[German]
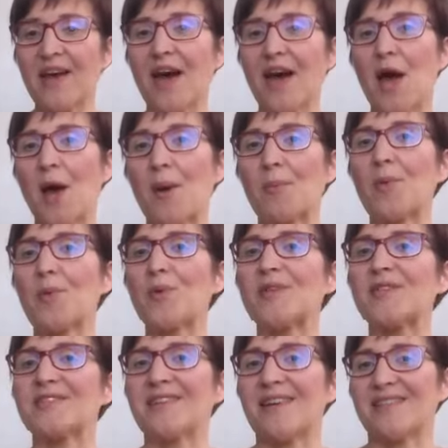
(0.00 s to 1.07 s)
ähm,
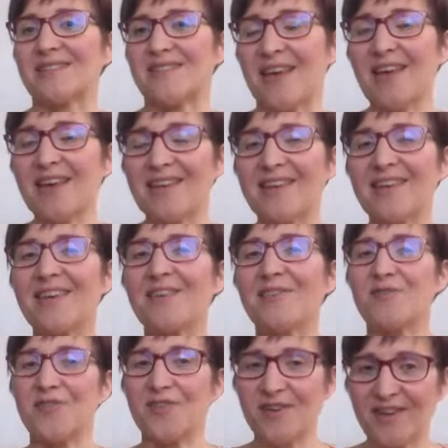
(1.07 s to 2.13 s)
und tatsächlich,
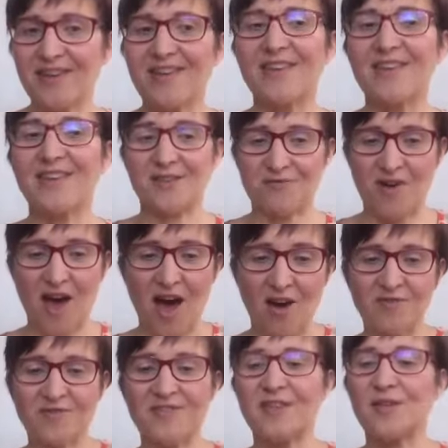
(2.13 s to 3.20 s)
wirklich,
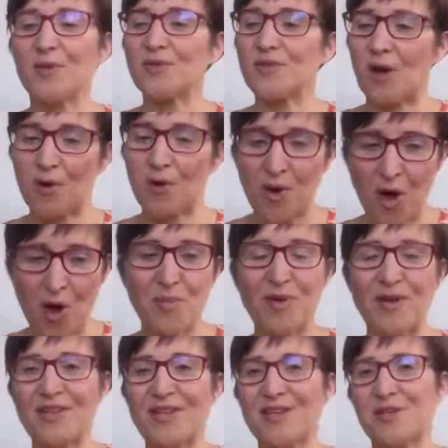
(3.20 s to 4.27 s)
wahrhaftig und auch
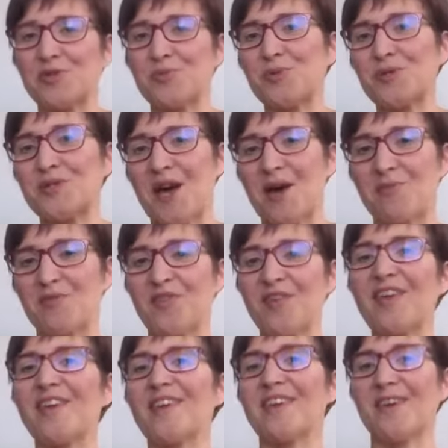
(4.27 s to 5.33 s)
körperlich gespürt habe,
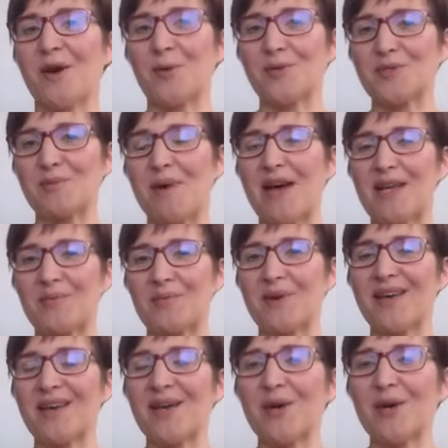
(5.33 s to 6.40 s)
wie ich aus meinem
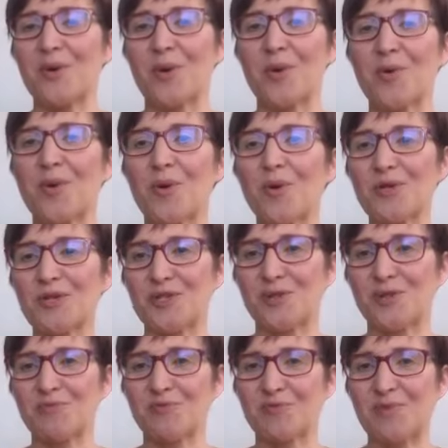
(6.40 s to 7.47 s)
Kokon
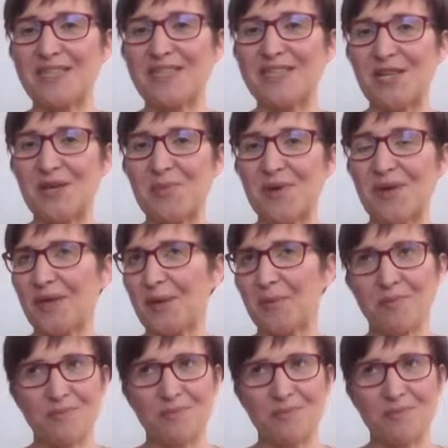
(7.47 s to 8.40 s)
geschlüpft bin, in dem ich